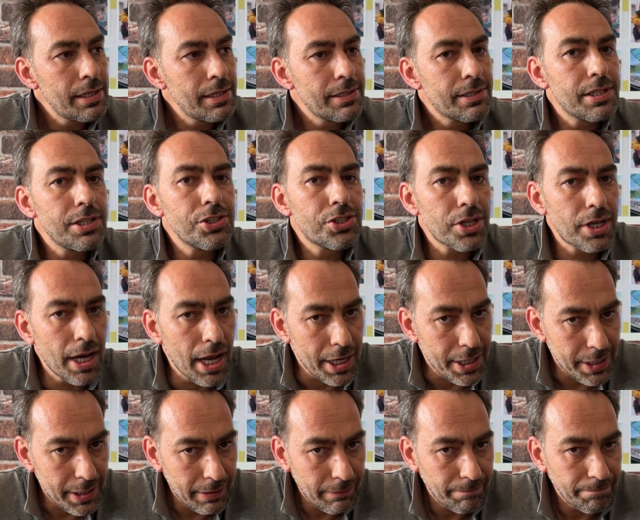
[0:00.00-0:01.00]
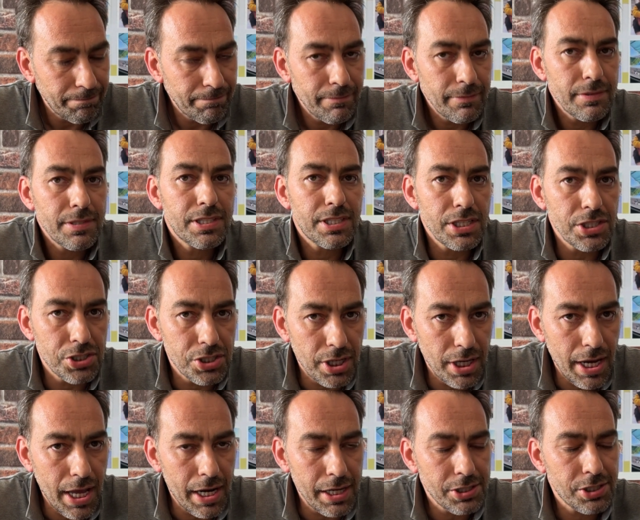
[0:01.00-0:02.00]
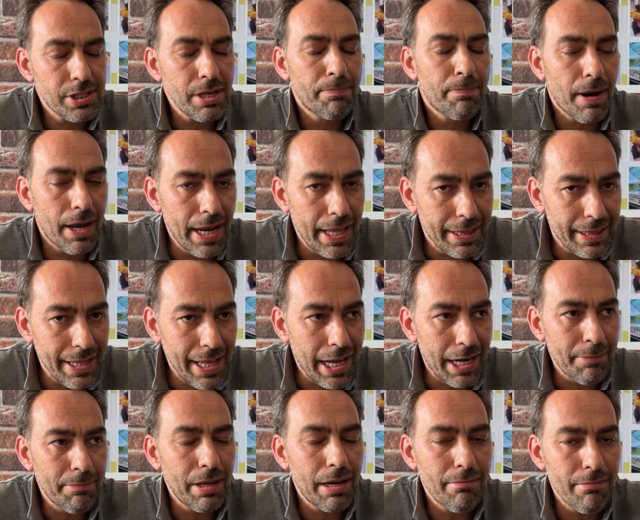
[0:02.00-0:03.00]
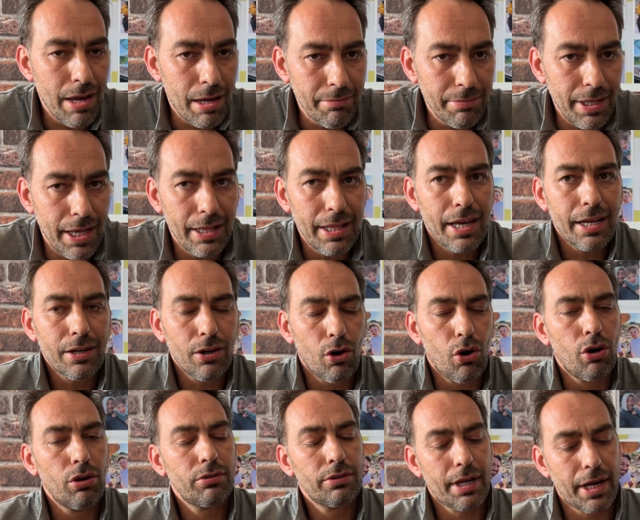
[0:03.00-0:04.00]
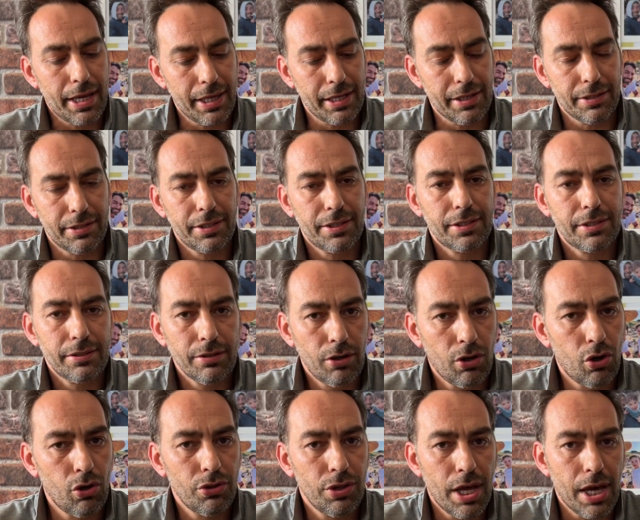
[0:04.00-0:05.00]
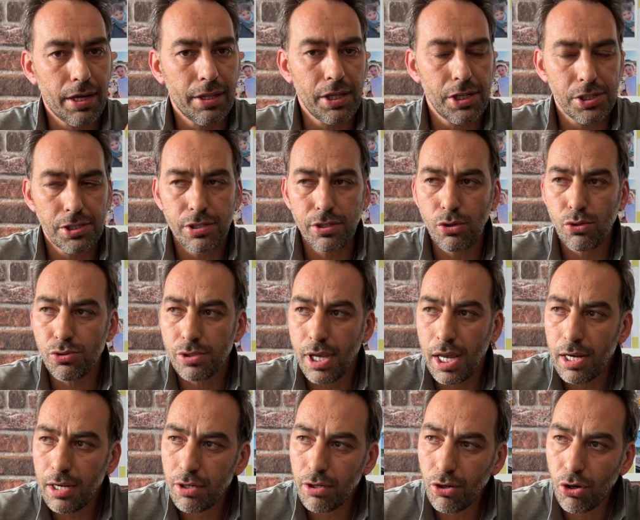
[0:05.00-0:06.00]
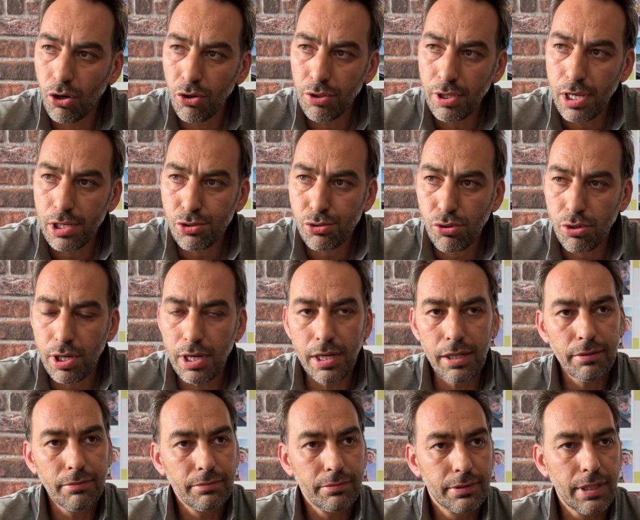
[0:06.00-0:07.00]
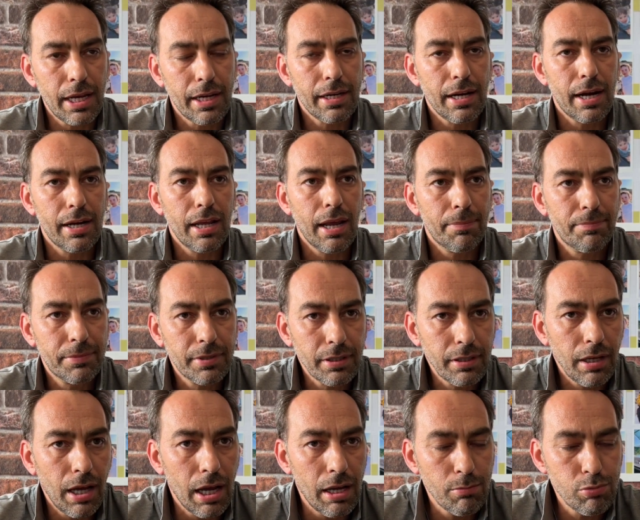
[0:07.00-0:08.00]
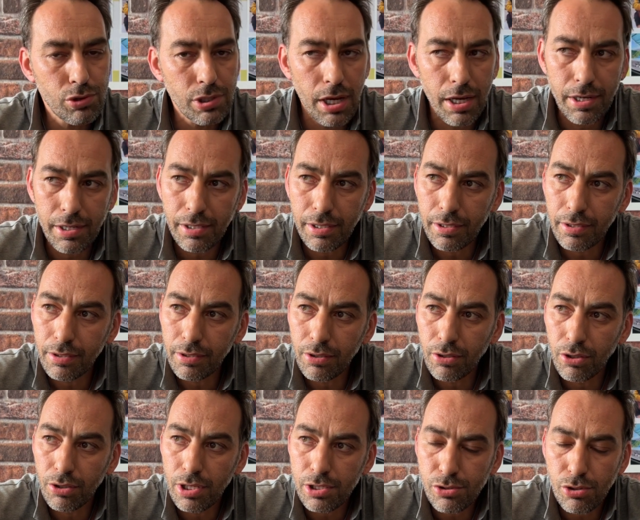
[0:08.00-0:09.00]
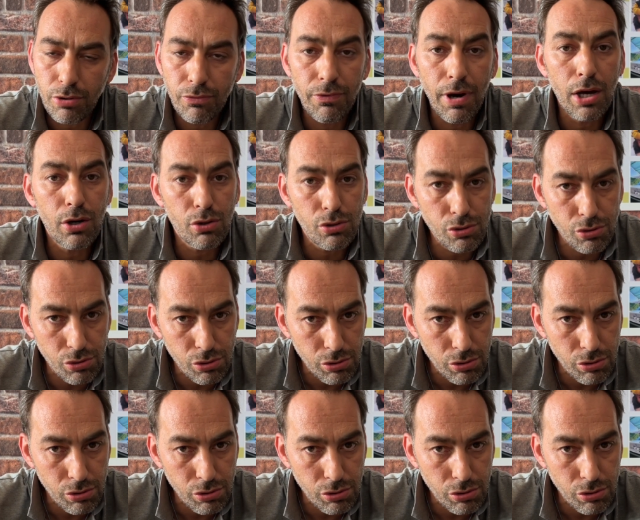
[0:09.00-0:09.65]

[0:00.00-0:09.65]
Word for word: Zincirler. Zincirler, işte paletler, bilmem neler. Onlara girdik. Onlar değişti güzel. Ondan sonra tekrar yaptık. Abi Absar. Ondan sonra Vanos.